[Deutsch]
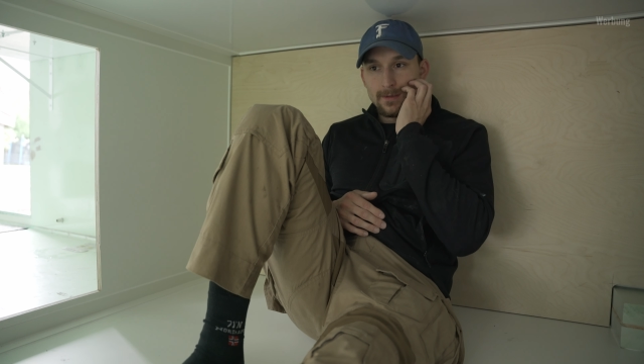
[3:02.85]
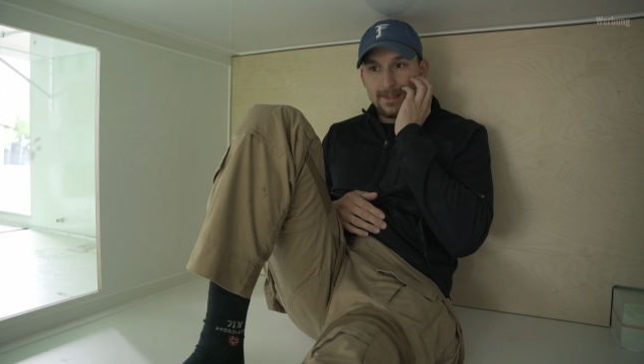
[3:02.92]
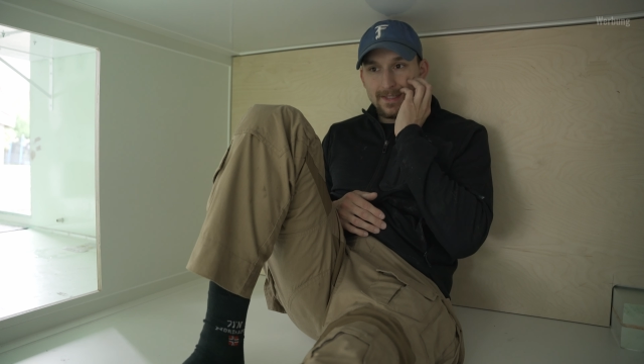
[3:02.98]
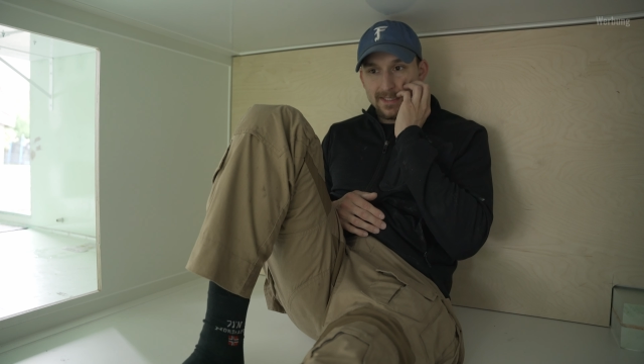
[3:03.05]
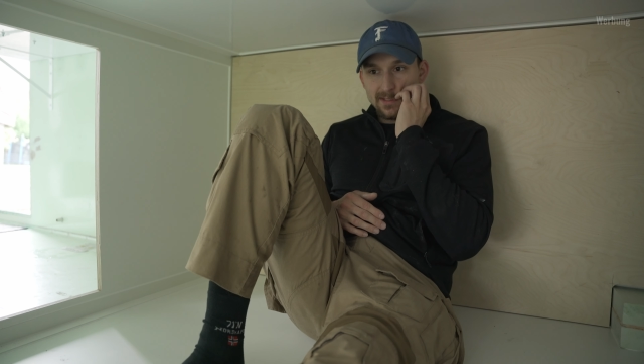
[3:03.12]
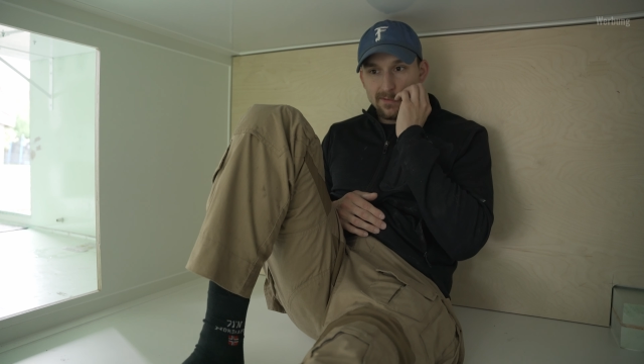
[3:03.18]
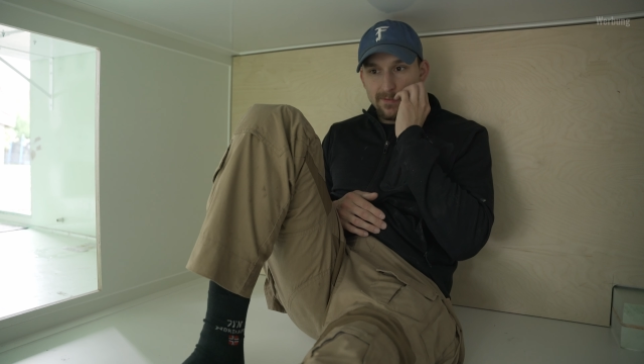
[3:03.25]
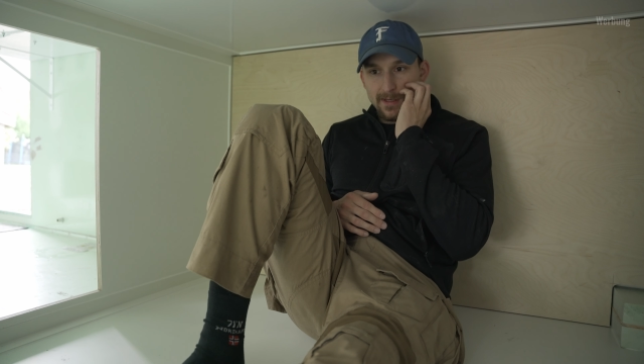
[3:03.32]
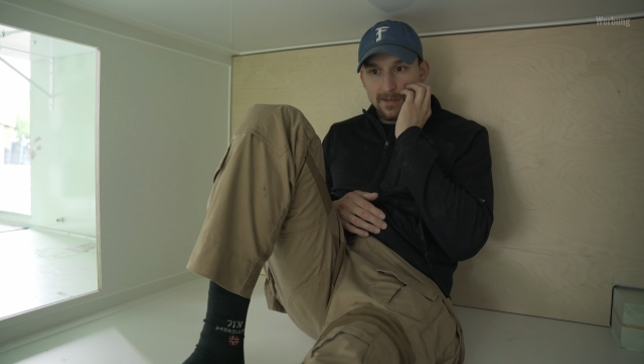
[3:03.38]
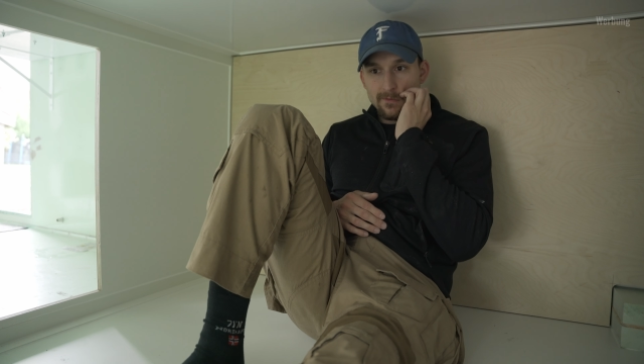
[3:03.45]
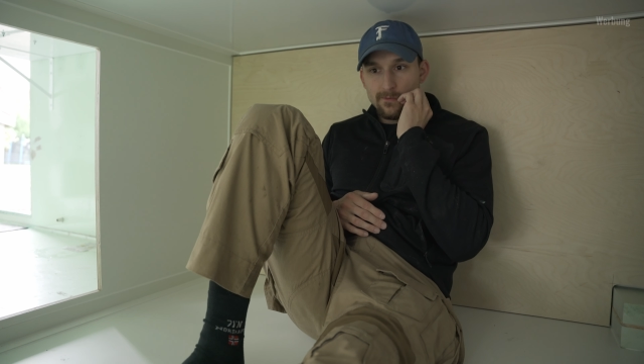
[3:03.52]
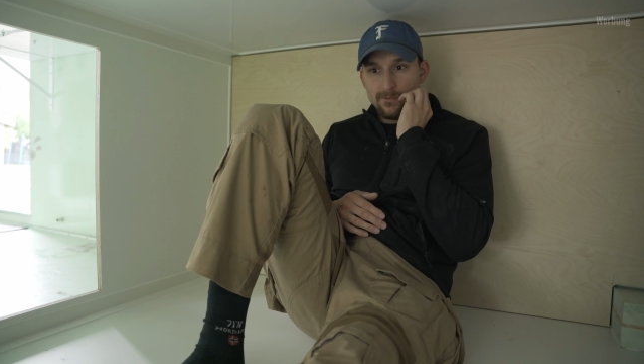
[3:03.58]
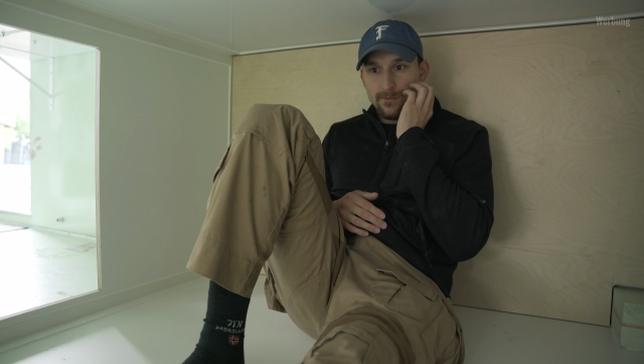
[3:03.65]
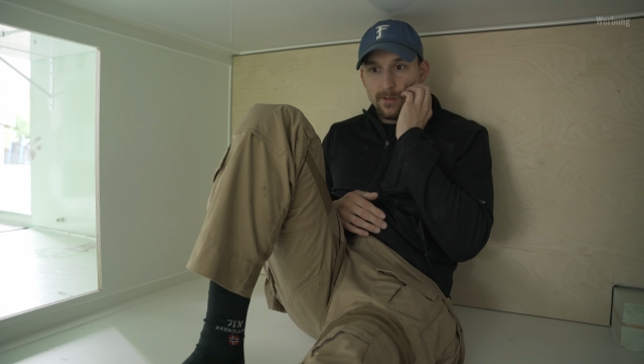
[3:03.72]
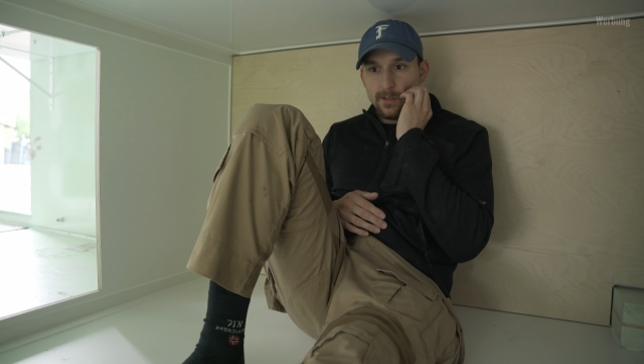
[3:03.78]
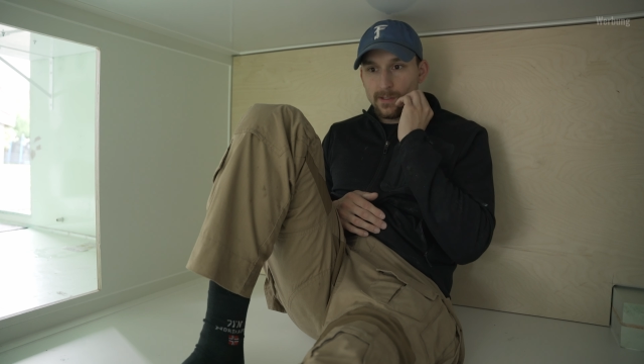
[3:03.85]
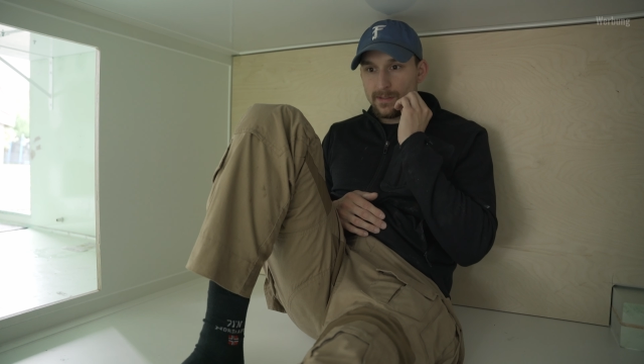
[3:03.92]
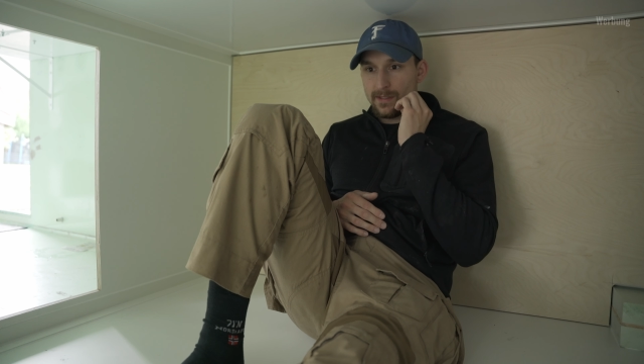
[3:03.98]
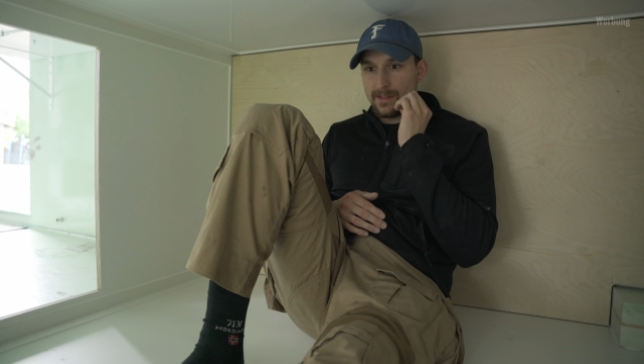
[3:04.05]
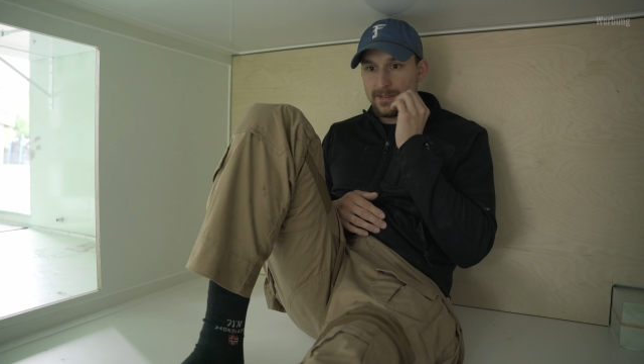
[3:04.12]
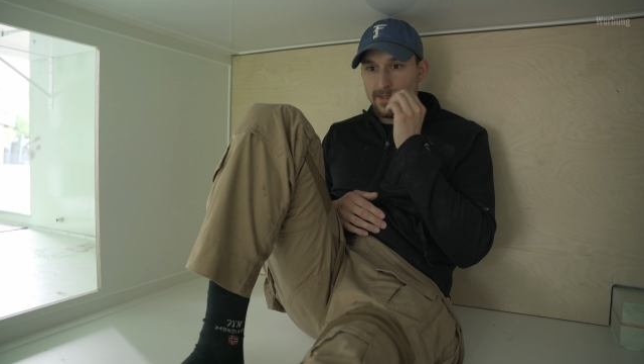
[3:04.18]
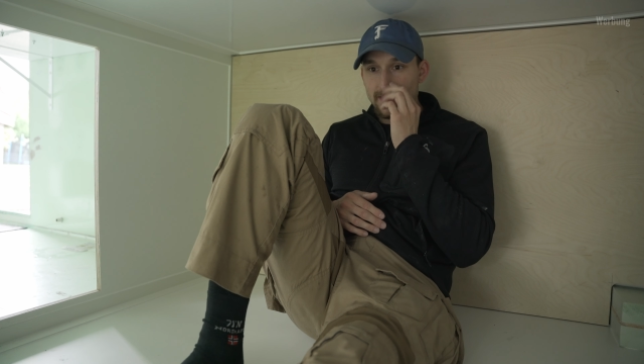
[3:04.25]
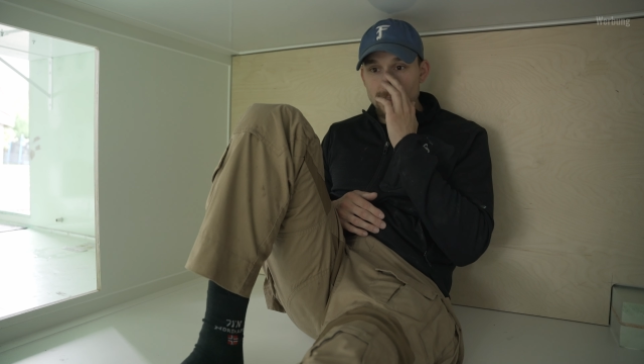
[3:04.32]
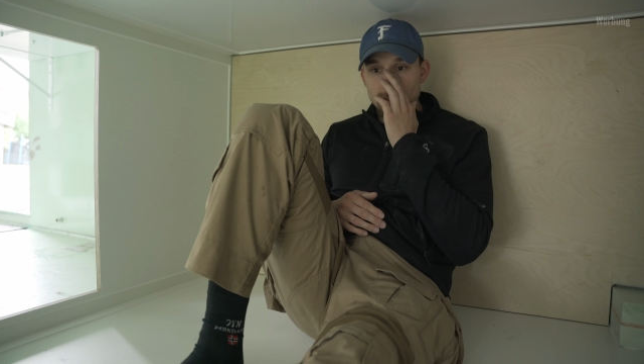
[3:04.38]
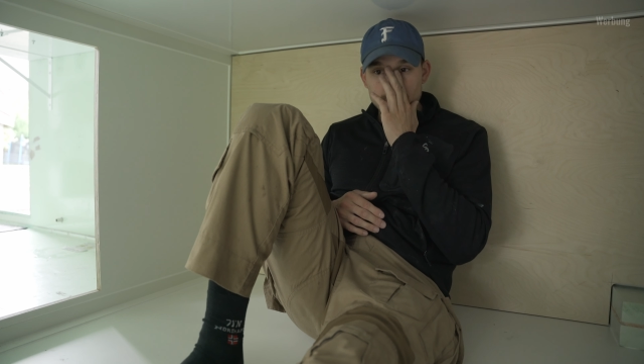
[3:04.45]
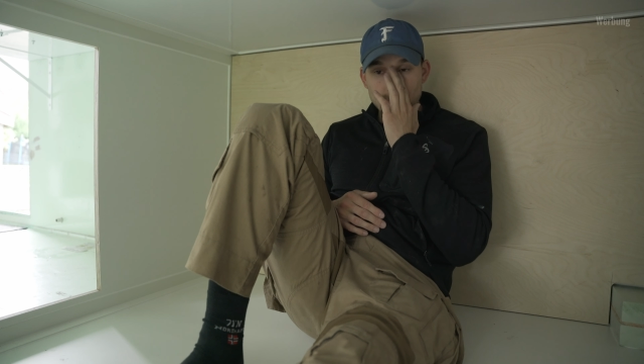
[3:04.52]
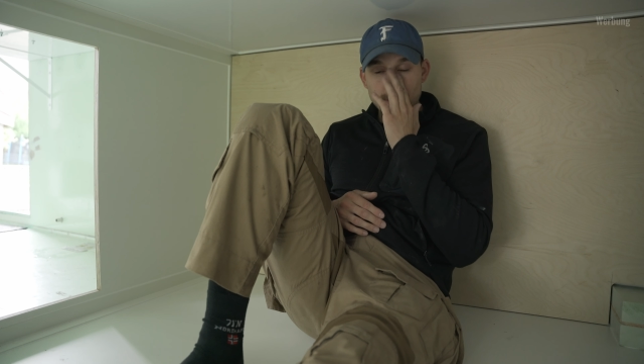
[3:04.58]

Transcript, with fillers: dass wenn wir tatsächlich